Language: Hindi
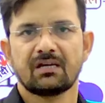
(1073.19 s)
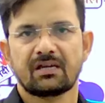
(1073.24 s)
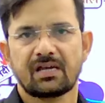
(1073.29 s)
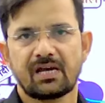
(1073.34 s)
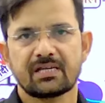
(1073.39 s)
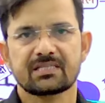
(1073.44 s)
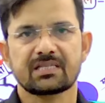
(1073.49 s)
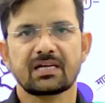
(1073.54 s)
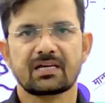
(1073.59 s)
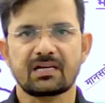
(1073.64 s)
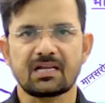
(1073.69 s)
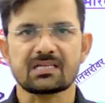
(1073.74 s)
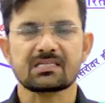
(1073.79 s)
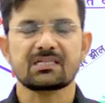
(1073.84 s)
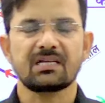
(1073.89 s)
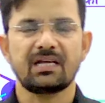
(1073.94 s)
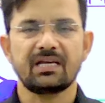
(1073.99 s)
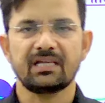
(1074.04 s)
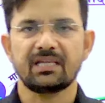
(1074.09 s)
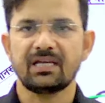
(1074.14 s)
क्या ऐसा क्लास
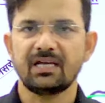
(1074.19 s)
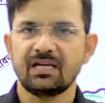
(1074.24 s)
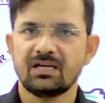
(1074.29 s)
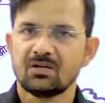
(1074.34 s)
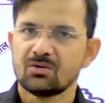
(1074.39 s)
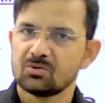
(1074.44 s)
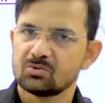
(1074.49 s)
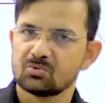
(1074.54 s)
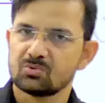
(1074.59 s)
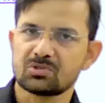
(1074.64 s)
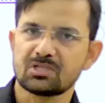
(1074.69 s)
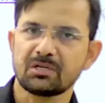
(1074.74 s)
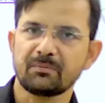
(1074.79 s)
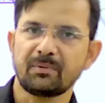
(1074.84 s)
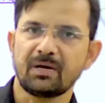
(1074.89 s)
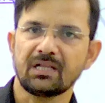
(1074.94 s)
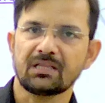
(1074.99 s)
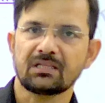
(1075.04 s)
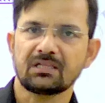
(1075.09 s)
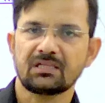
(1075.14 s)
लाया जाए दूसरी
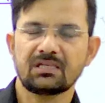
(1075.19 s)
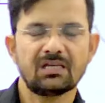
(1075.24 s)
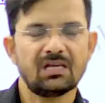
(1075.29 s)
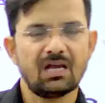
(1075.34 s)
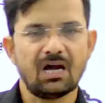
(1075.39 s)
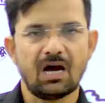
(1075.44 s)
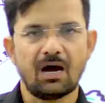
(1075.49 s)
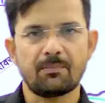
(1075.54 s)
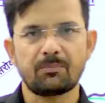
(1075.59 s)
बात ये